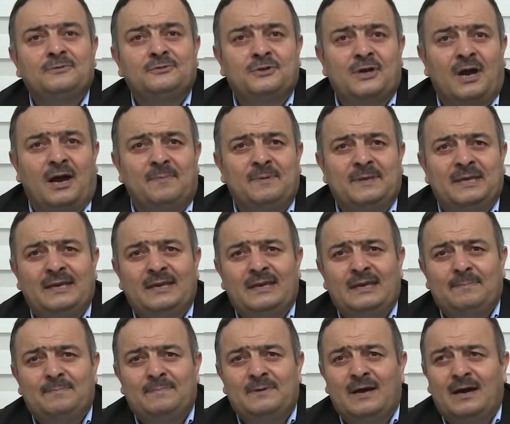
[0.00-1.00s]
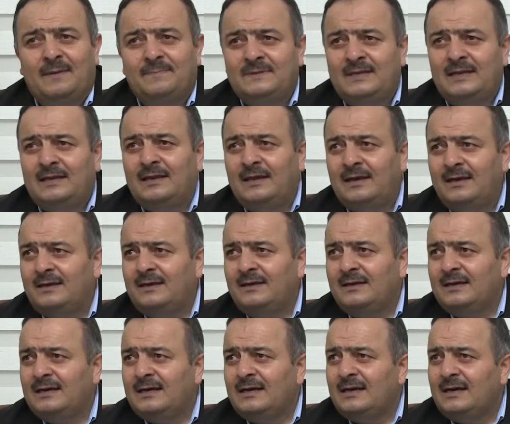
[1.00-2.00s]
Cabir İbni
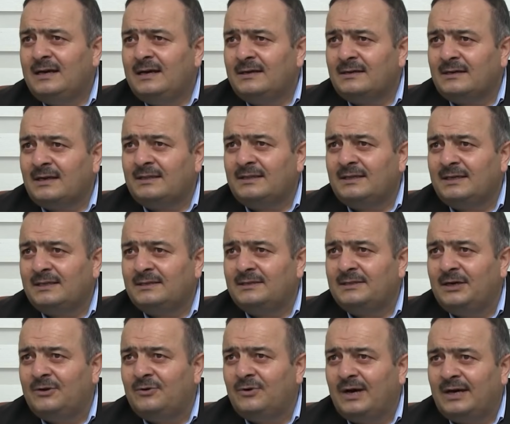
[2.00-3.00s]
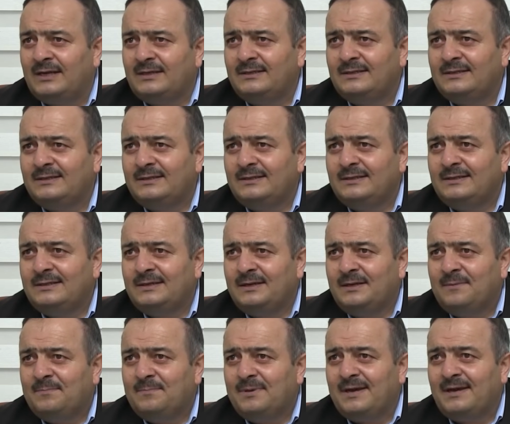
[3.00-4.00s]
Abdillah radıyallahu an
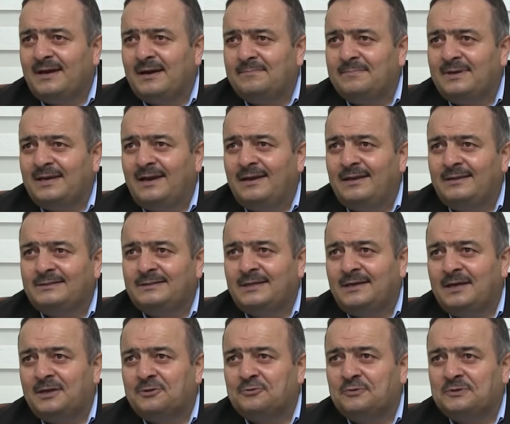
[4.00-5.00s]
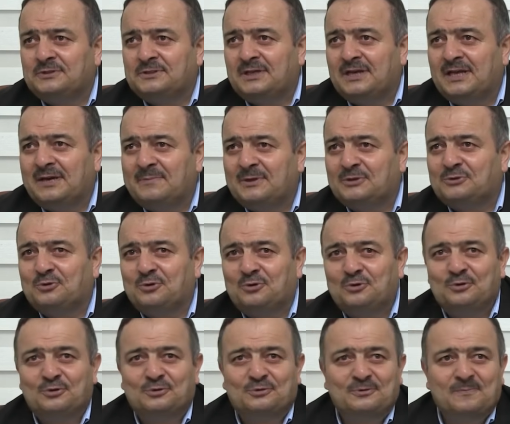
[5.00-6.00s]
Peygamber aleyhissalatü vesselama
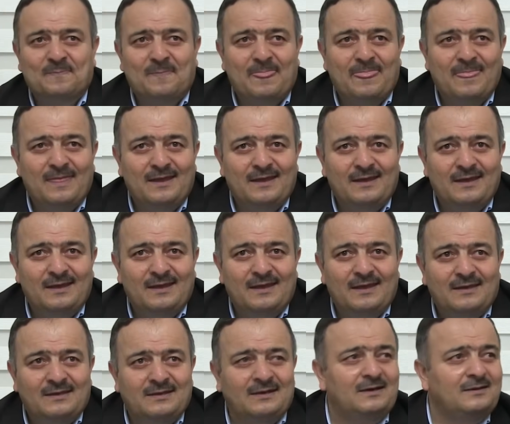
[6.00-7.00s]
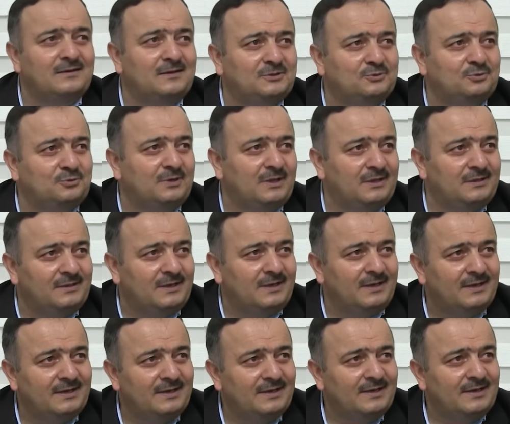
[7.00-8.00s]
soruyor. Ya
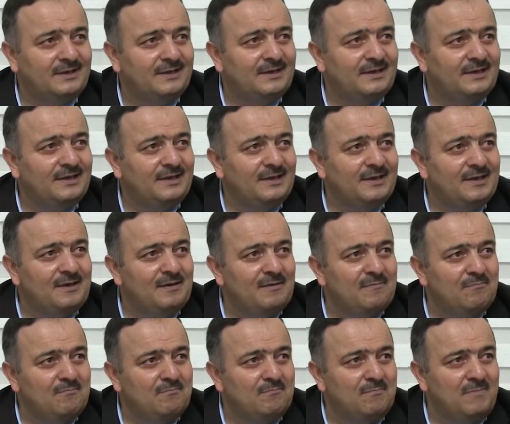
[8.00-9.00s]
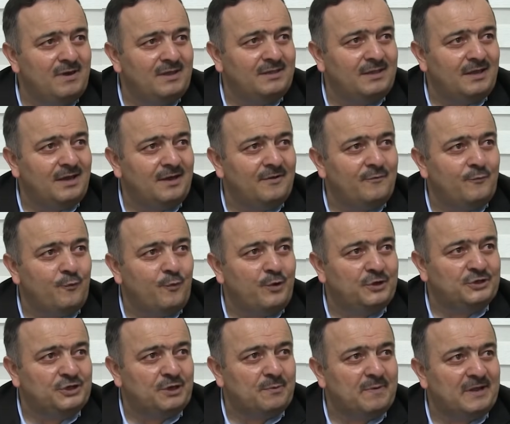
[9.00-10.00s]
Resulallah, meta
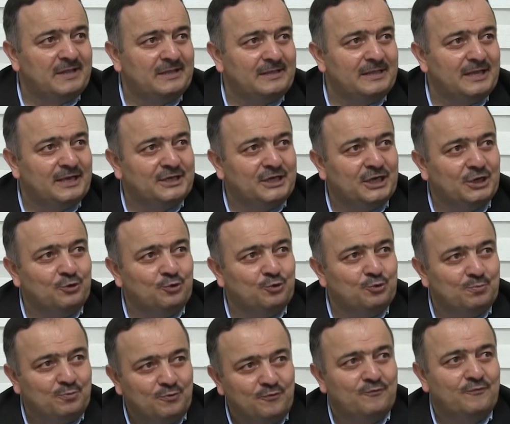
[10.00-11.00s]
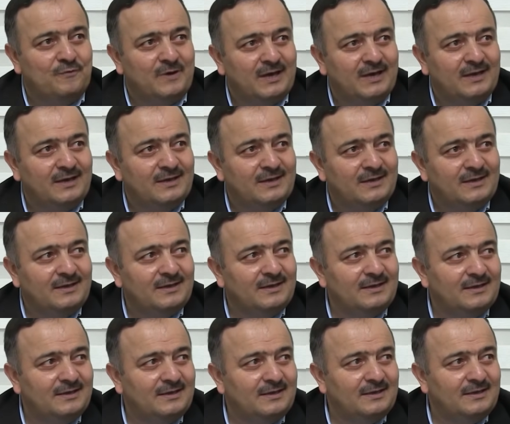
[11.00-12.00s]
vecebet leken nübüvve.
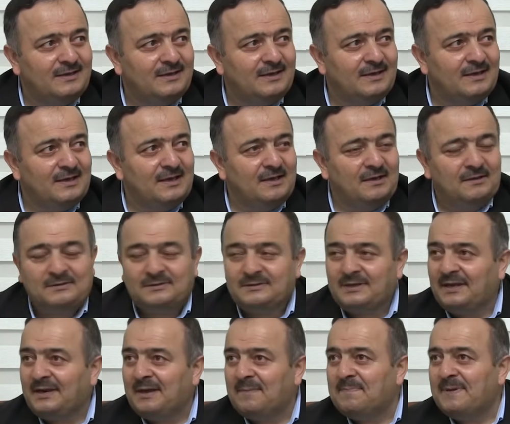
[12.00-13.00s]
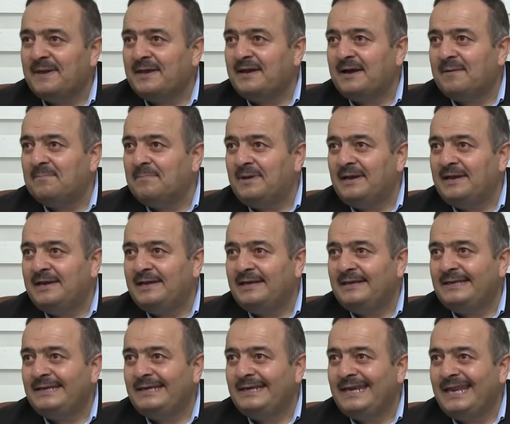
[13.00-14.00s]
Sana
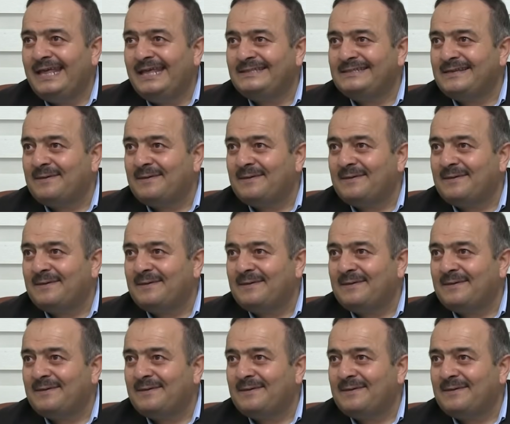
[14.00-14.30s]
peygamberlik ne